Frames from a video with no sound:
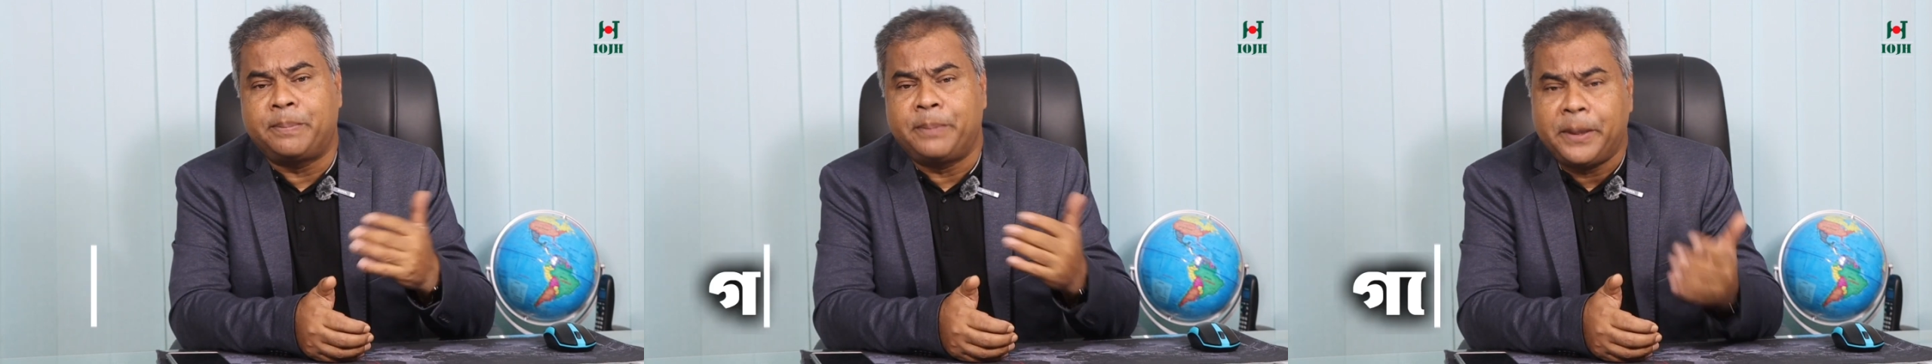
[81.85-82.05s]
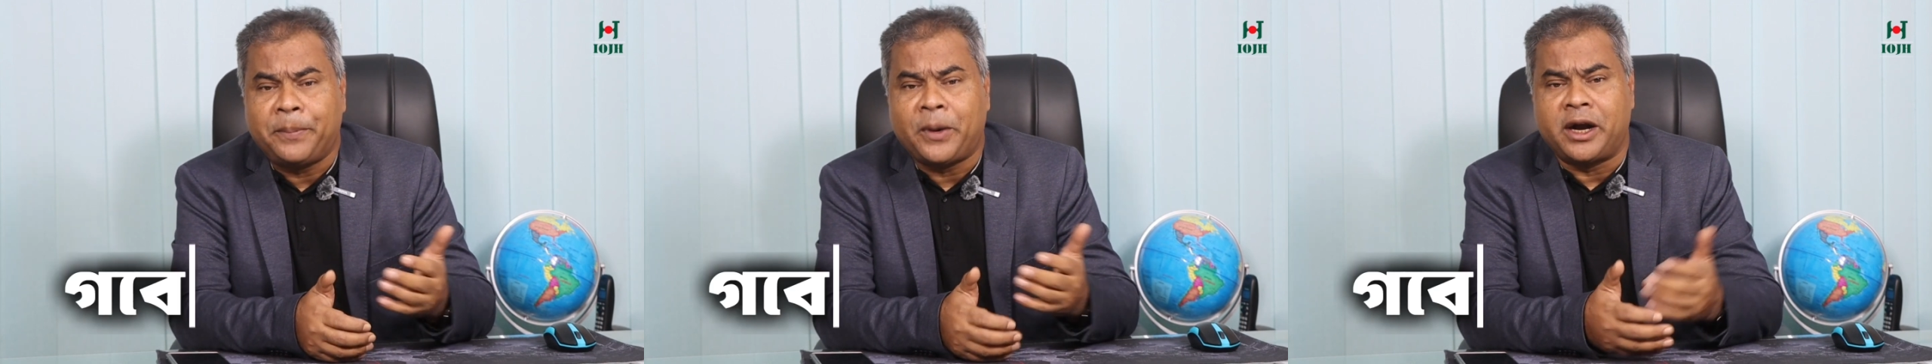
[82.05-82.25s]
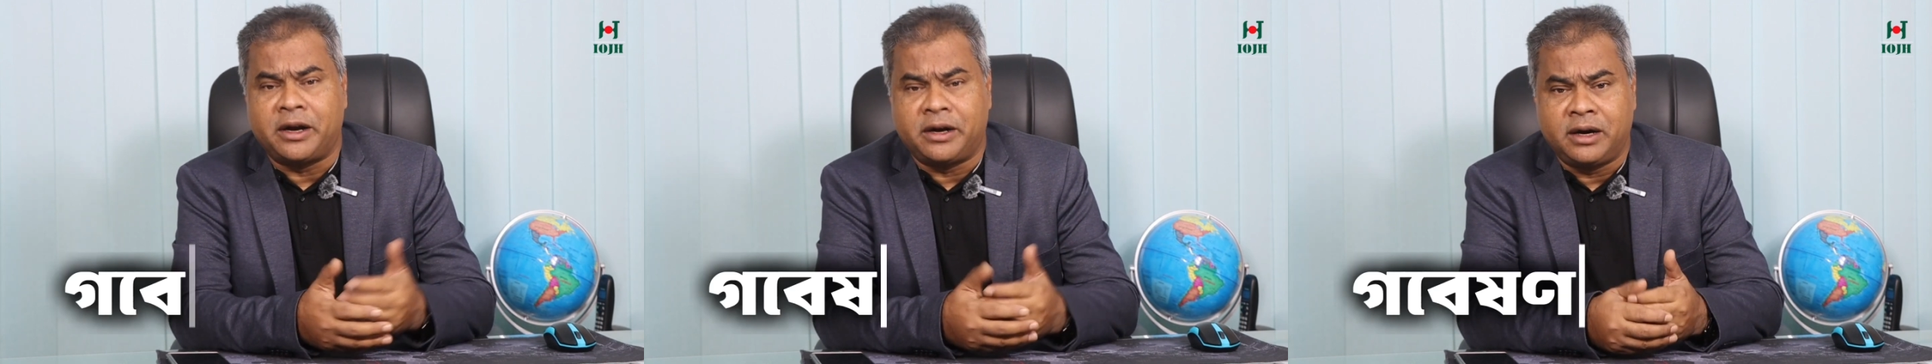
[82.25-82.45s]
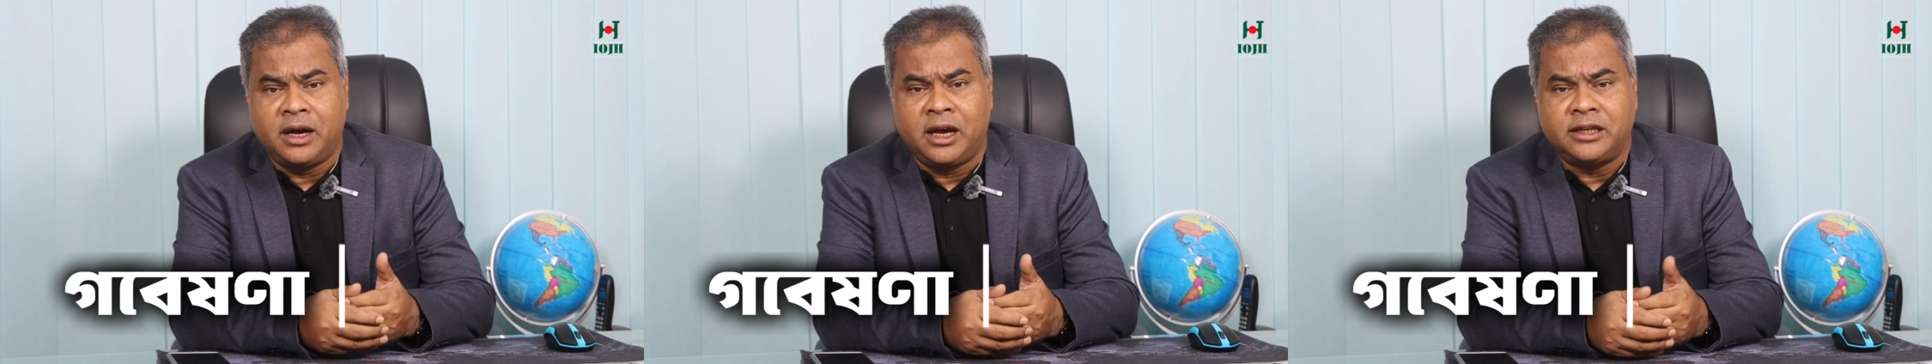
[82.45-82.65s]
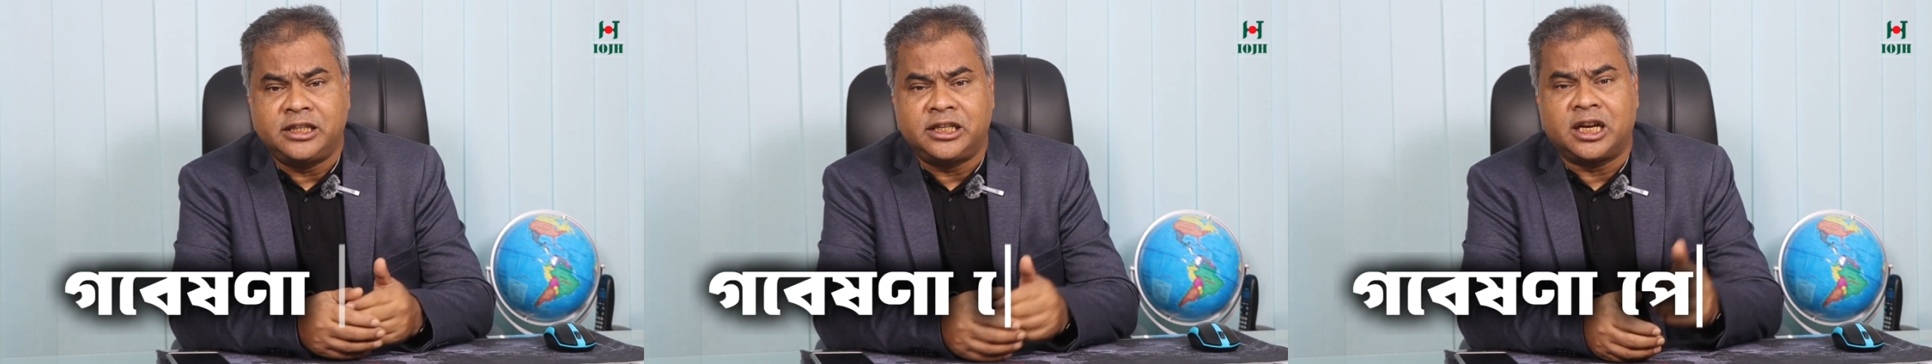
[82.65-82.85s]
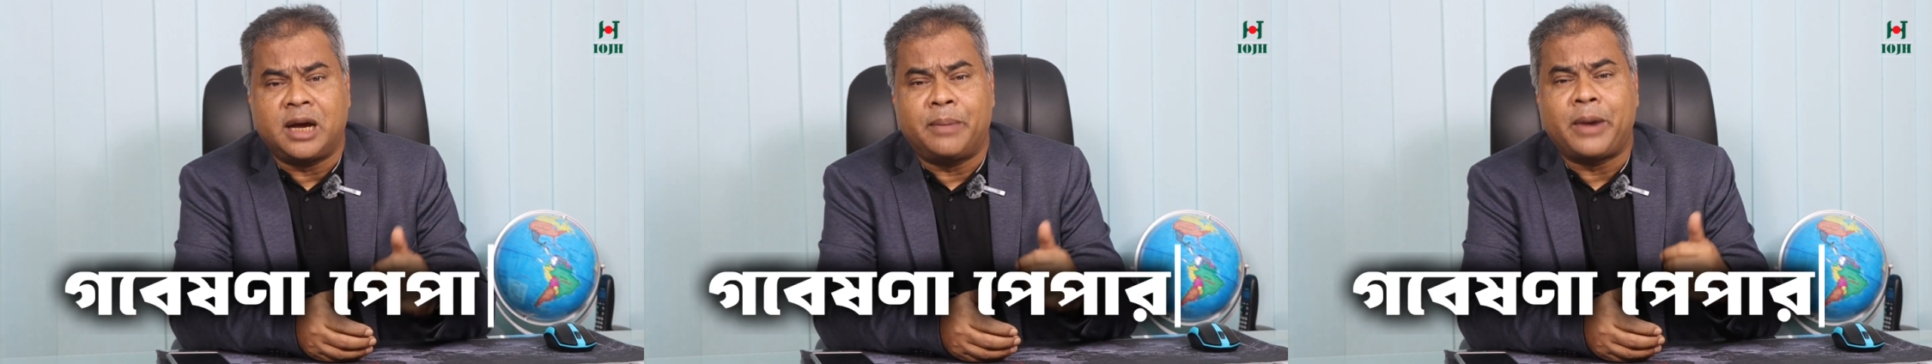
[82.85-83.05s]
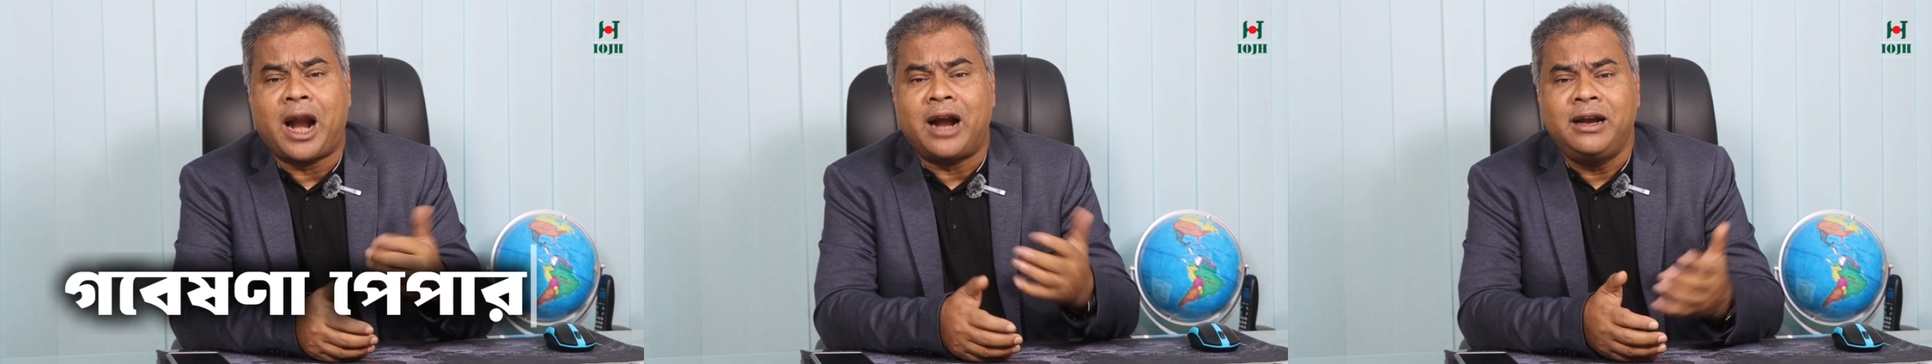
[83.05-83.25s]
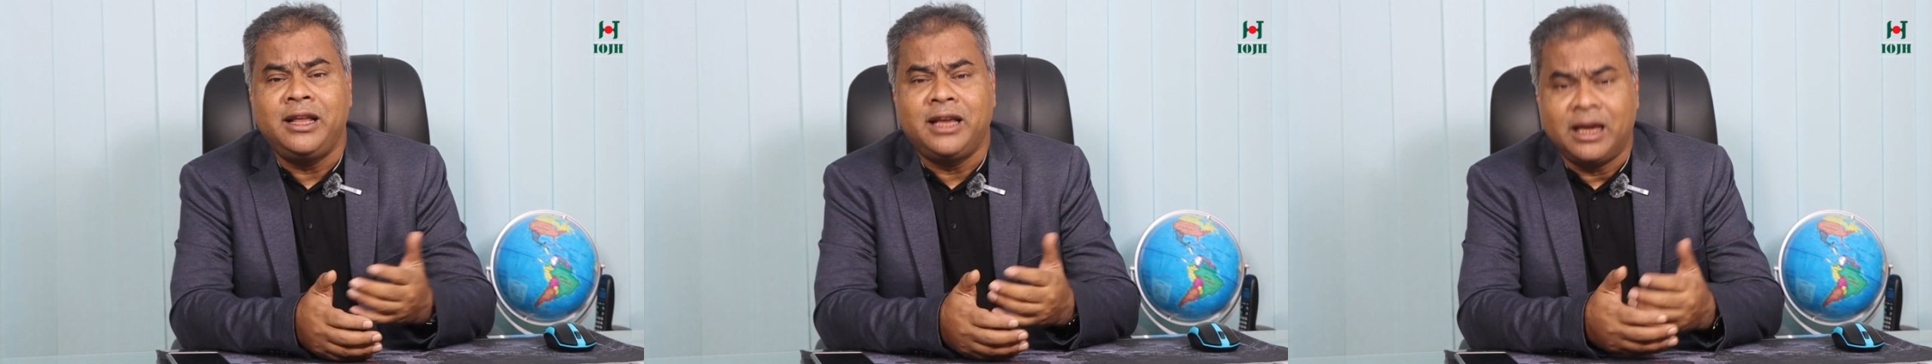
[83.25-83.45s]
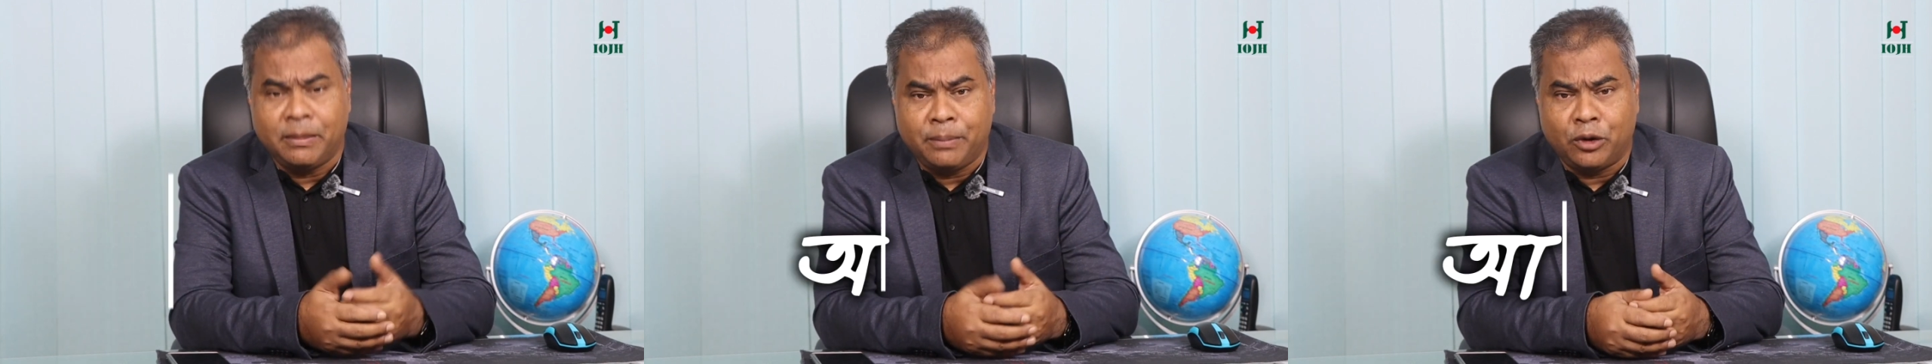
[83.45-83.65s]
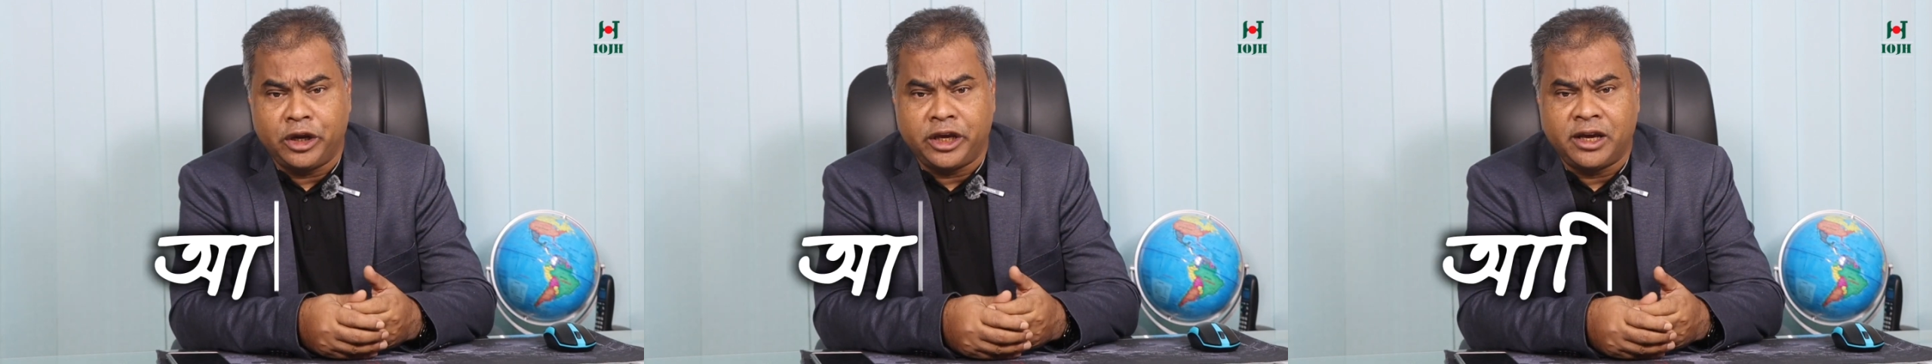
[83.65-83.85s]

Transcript: পেপার যেটাকে আমরা আর্টিকেল বলি